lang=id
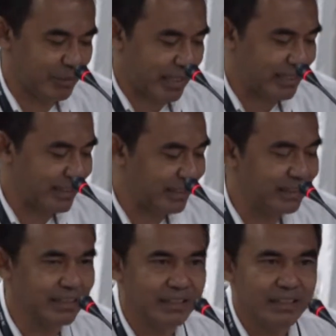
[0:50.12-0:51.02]
mari
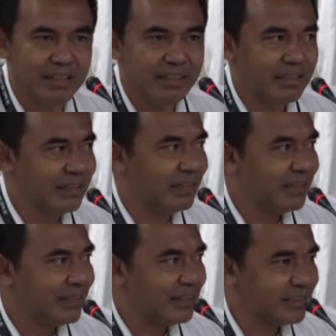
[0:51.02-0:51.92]

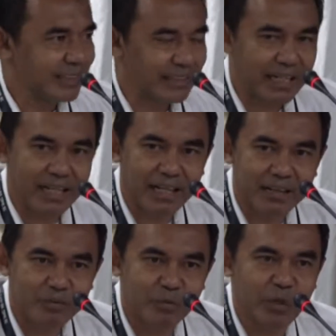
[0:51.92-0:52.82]

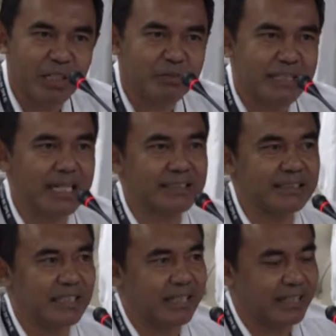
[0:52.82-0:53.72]
kita boleh
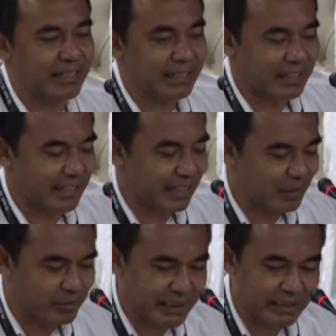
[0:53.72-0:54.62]
melihatnya dengan
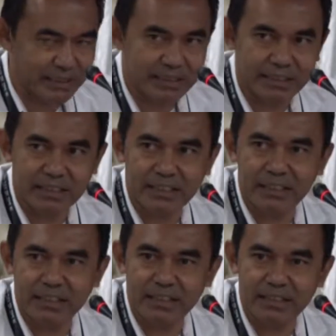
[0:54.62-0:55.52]
lebih
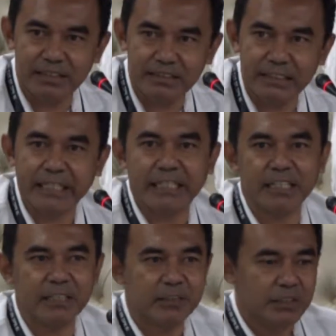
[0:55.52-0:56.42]
jeli
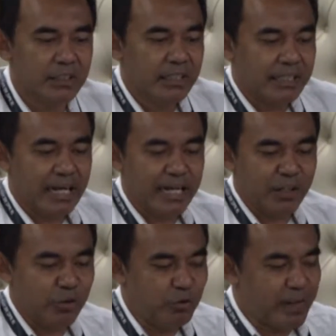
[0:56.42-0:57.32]

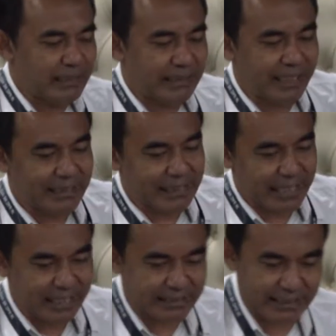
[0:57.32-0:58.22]
kalau baca
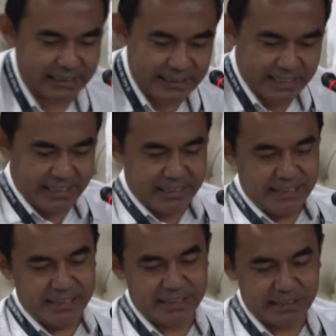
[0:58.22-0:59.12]
letter letterlek saja
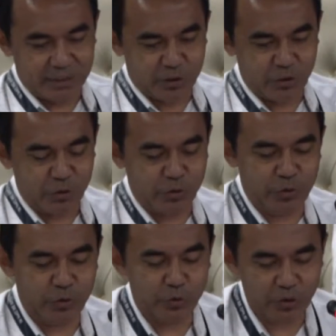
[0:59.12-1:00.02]
tentu
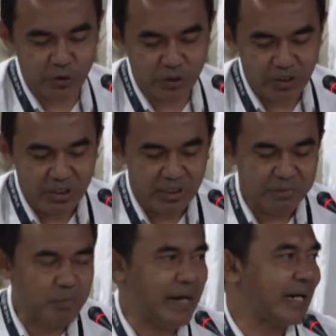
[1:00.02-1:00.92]

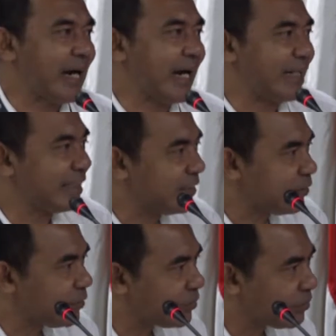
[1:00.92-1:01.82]
pembangkangan
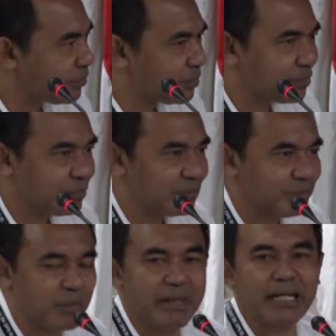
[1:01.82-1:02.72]
nah.
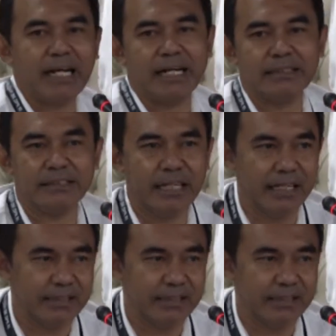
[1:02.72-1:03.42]
pembangkangan